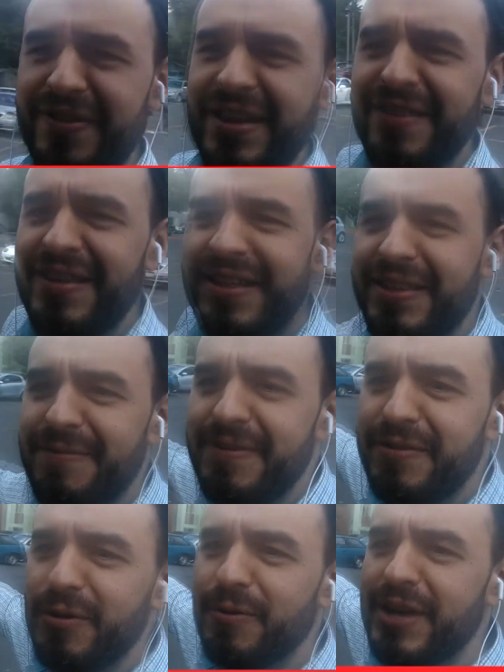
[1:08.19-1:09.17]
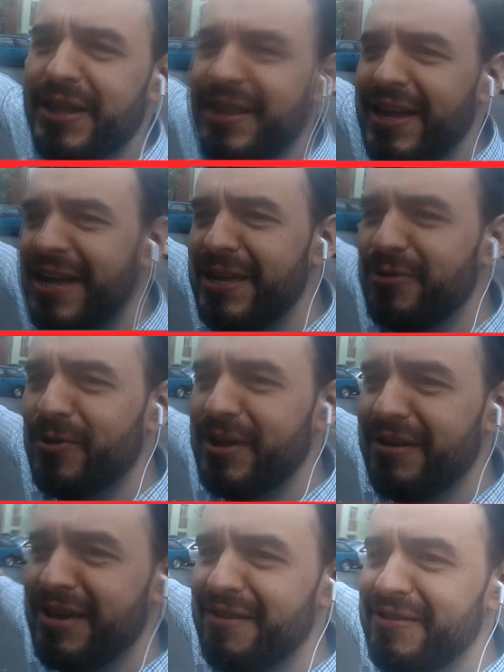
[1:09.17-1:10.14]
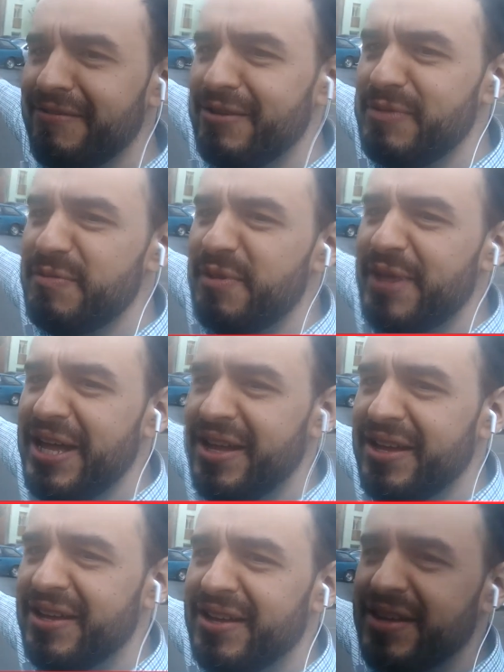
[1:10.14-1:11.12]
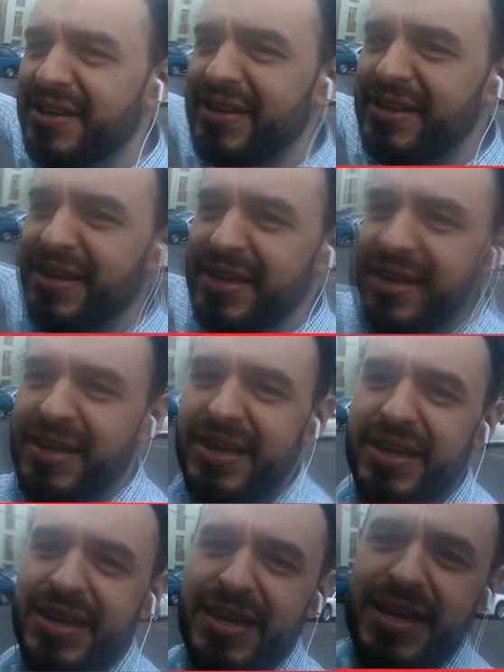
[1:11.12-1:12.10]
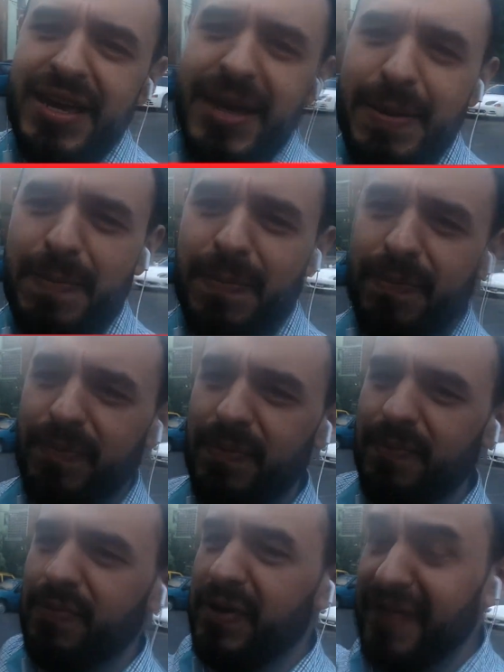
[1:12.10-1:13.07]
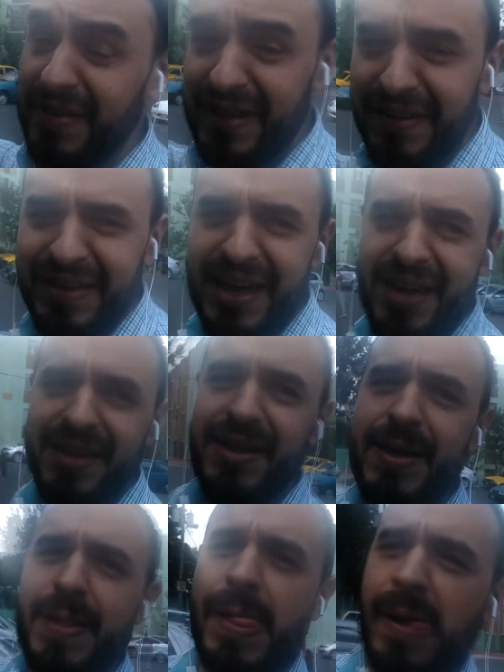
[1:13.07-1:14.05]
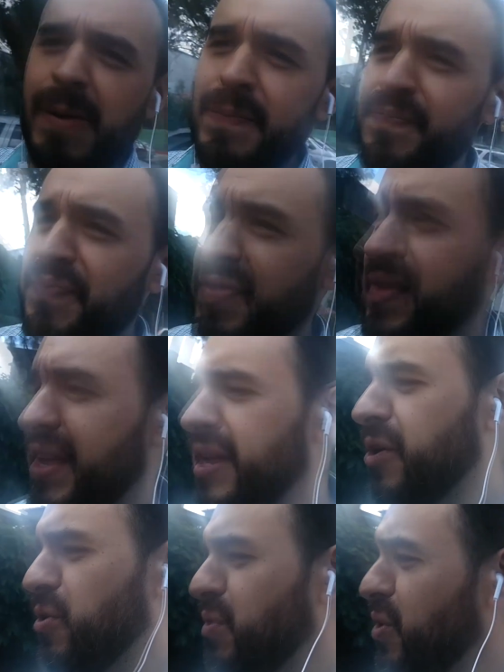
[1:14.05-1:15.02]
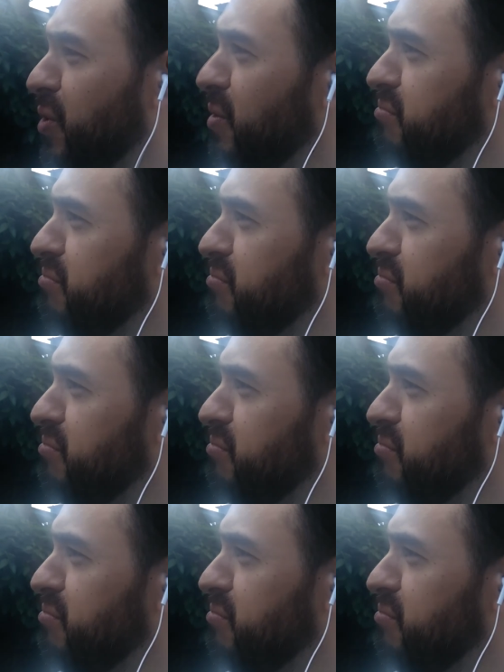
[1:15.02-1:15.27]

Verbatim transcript: ese edificio verde, ahí todavía vive mi mamá. Y pues es el C. Tiene como